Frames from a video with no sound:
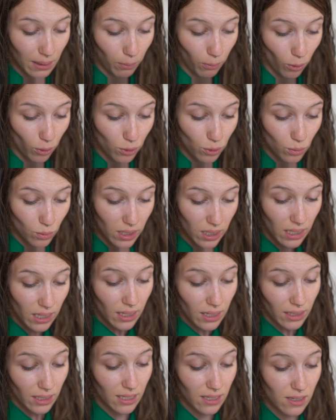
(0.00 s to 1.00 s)
Des produits
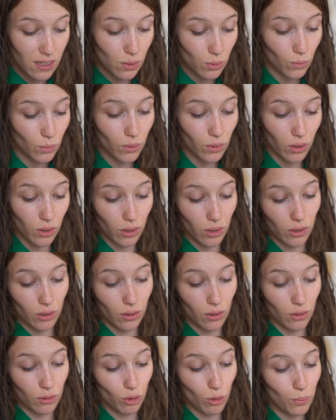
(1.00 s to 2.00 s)
qui sont
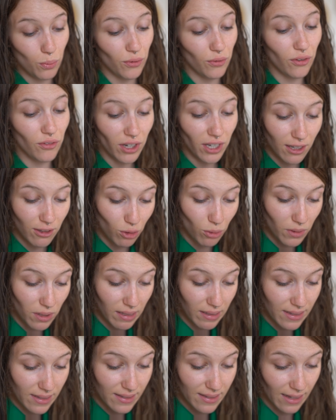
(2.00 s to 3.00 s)
depuis février
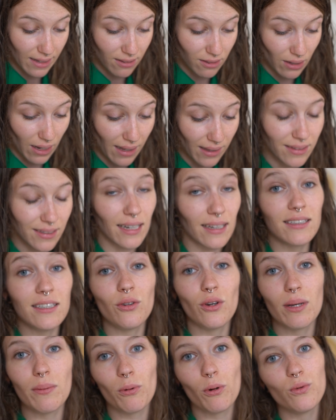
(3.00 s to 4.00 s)
2017 interdits
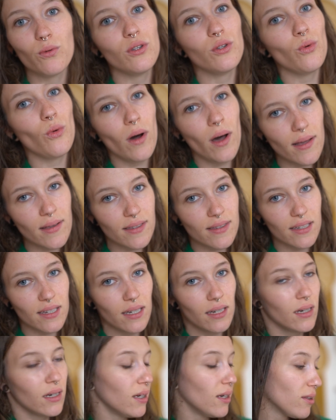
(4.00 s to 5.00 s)
dans les produits non
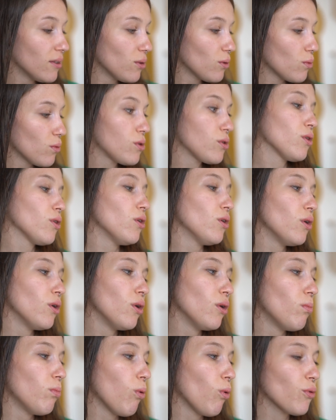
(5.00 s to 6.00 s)
rincés. Donc
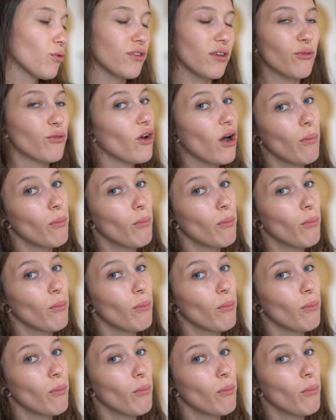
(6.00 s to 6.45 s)
euh, bon, ça fait